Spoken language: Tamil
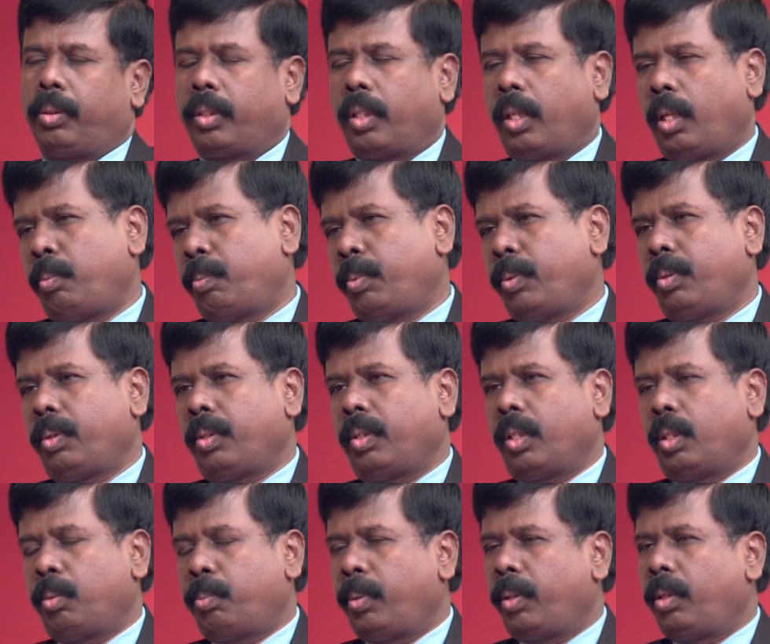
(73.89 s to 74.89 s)
தலைப்பு
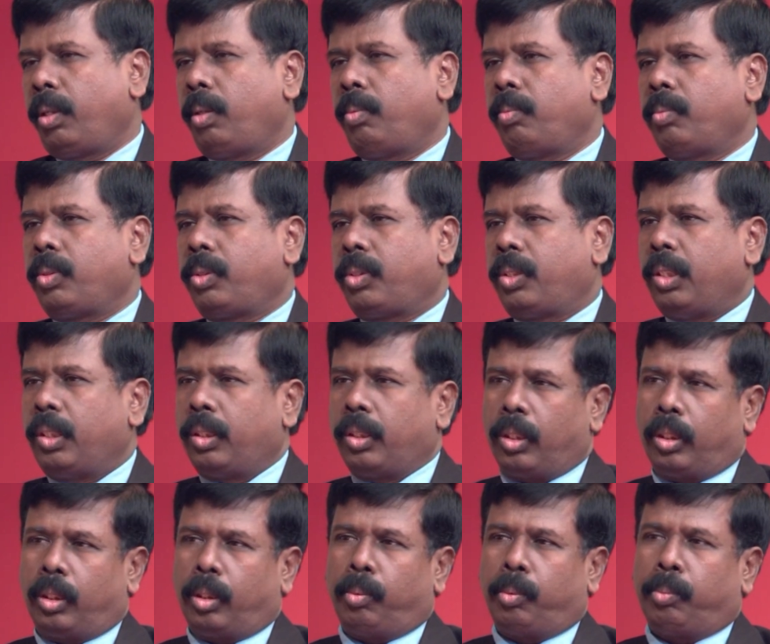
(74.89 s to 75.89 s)
எழுப்புதலும்
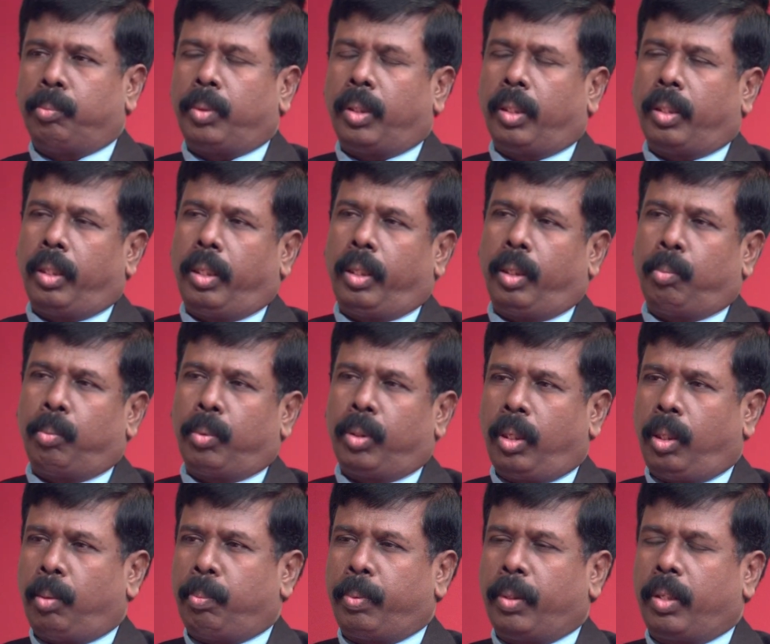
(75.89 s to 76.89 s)
சீர்திருத்தமும் அதில்
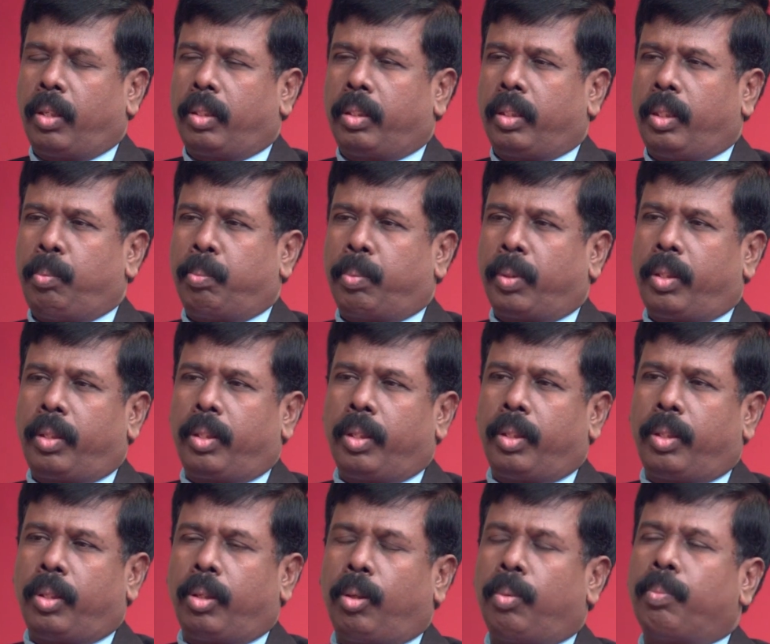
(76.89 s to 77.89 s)
முதல் பாடத்தை படிக்க
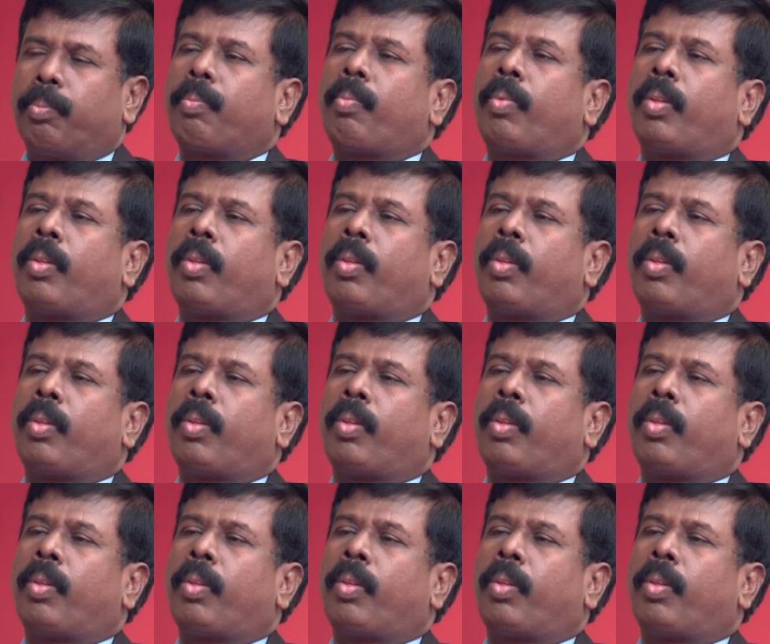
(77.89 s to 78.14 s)
இருக்கிறோம்